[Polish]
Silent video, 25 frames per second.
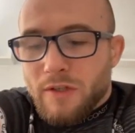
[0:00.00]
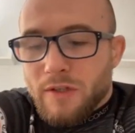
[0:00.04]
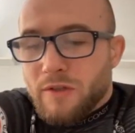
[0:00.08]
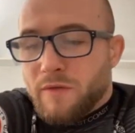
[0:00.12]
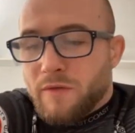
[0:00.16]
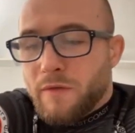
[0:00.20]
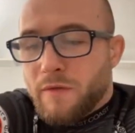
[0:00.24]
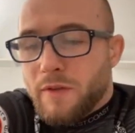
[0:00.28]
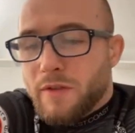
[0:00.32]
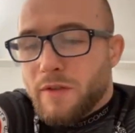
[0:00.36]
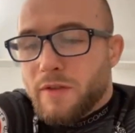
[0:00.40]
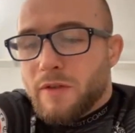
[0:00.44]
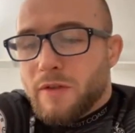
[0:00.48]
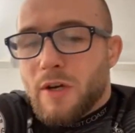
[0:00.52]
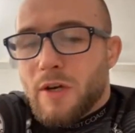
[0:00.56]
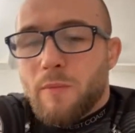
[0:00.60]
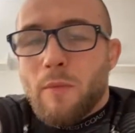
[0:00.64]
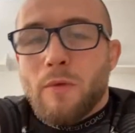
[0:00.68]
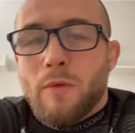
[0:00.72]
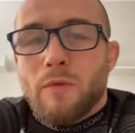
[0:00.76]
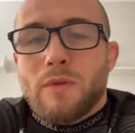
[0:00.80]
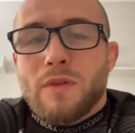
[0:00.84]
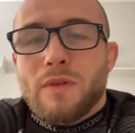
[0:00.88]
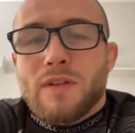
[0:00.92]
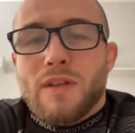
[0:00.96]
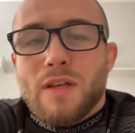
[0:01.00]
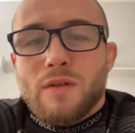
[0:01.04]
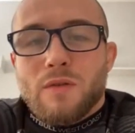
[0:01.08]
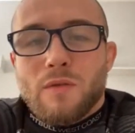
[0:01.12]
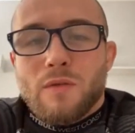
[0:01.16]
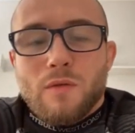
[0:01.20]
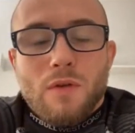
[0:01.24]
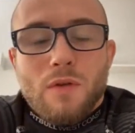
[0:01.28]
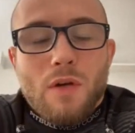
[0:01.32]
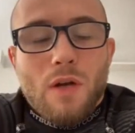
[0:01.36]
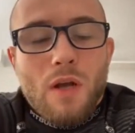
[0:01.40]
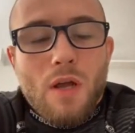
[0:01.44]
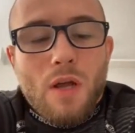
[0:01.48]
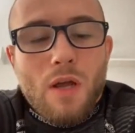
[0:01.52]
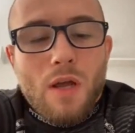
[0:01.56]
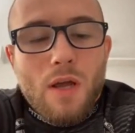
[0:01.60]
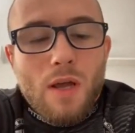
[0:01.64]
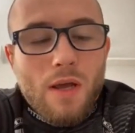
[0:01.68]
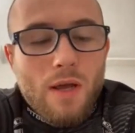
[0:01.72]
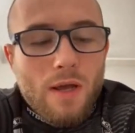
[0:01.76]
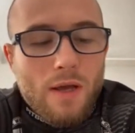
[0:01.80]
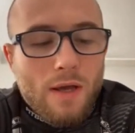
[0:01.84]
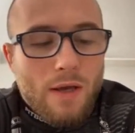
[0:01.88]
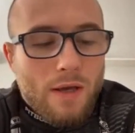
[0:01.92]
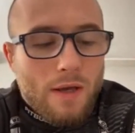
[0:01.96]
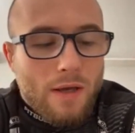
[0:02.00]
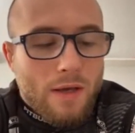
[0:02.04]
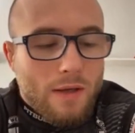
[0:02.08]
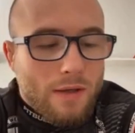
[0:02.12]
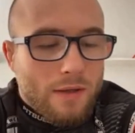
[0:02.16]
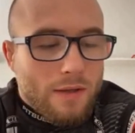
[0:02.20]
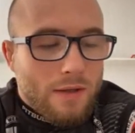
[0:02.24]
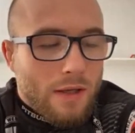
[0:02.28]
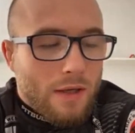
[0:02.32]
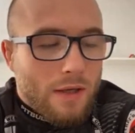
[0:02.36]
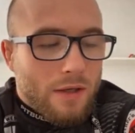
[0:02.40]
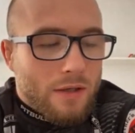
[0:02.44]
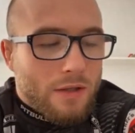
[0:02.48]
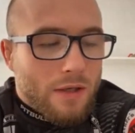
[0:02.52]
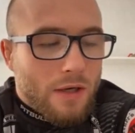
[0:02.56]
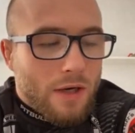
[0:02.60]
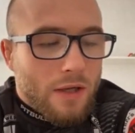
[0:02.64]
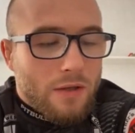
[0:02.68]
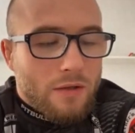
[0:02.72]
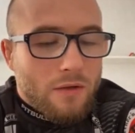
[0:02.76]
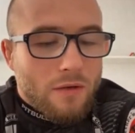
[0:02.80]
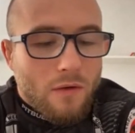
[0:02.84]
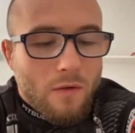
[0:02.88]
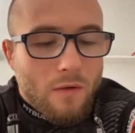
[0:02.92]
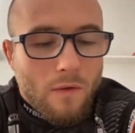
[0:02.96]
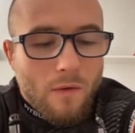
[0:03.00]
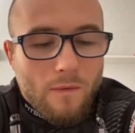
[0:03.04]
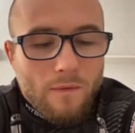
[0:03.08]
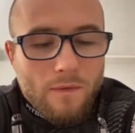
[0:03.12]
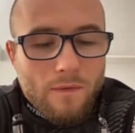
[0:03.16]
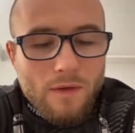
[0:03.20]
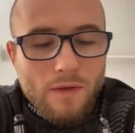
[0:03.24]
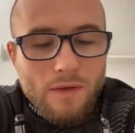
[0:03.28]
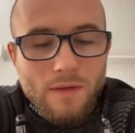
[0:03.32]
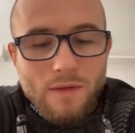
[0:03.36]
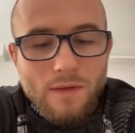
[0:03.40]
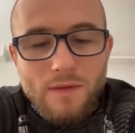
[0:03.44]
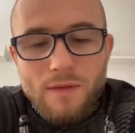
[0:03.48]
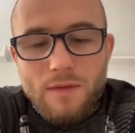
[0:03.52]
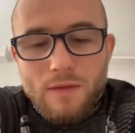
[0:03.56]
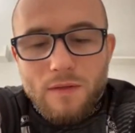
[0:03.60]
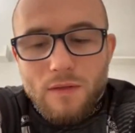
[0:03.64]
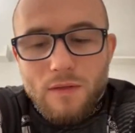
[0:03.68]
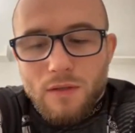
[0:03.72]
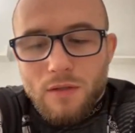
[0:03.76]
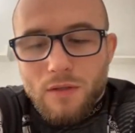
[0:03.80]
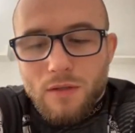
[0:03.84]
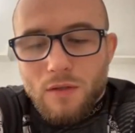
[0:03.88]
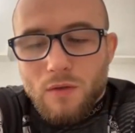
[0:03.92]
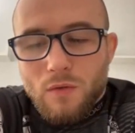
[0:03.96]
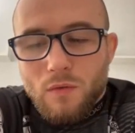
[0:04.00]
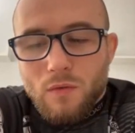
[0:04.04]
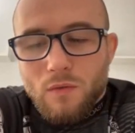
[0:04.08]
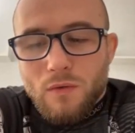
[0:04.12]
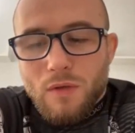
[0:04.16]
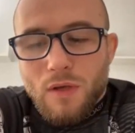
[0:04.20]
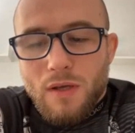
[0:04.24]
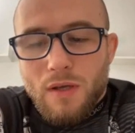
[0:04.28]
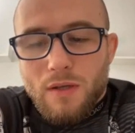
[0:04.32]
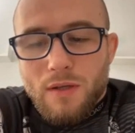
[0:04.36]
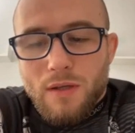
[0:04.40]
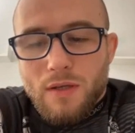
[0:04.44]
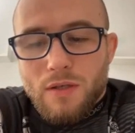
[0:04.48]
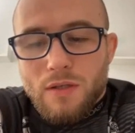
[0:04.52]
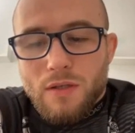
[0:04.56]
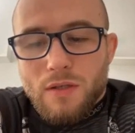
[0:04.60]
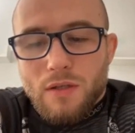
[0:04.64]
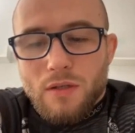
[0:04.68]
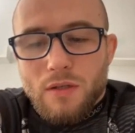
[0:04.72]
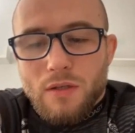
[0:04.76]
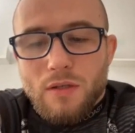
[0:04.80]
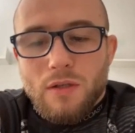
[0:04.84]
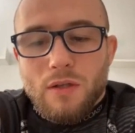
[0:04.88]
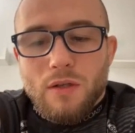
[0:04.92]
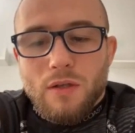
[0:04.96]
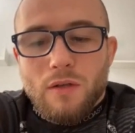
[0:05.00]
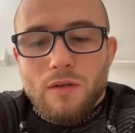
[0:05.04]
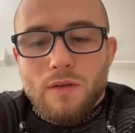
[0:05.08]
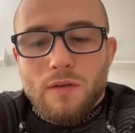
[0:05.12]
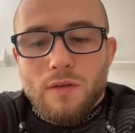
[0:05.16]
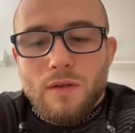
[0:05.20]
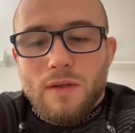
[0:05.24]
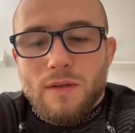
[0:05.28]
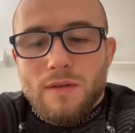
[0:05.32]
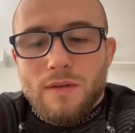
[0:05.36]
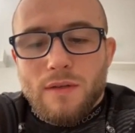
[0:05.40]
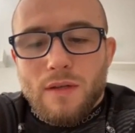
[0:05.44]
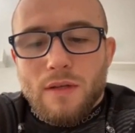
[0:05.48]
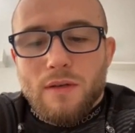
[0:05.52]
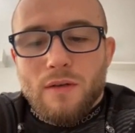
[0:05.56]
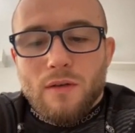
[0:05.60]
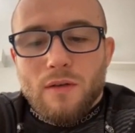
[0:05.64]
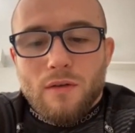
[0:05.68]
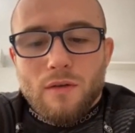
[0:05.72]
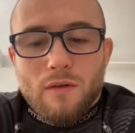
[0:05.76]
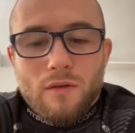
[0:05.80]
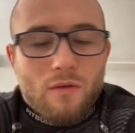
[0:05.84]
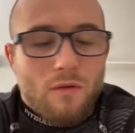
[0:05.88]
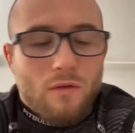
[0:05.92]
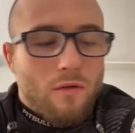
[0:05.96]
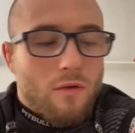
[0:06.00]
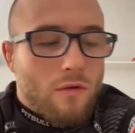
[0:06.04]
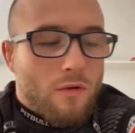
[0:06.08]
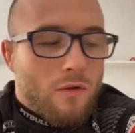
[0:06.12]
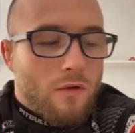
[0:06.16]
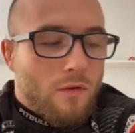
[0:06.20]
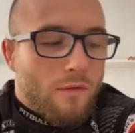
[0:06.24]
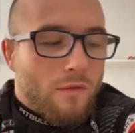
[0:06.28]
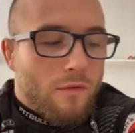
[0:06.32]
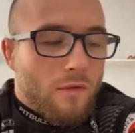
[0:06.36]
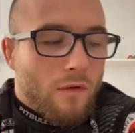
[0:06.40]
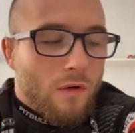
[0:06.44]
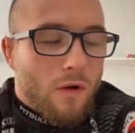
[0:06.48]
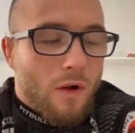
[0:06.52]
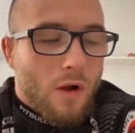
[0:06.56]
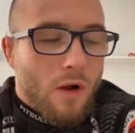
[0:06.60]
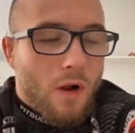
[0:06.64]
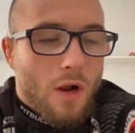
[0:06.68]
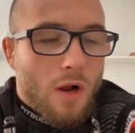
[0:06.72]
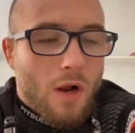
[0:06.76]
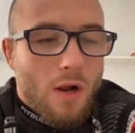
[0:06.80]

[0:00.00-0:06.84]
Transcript: fizjoterapeuty też już e, tak średnio, więc tutaj też nie jest tak kolorowo.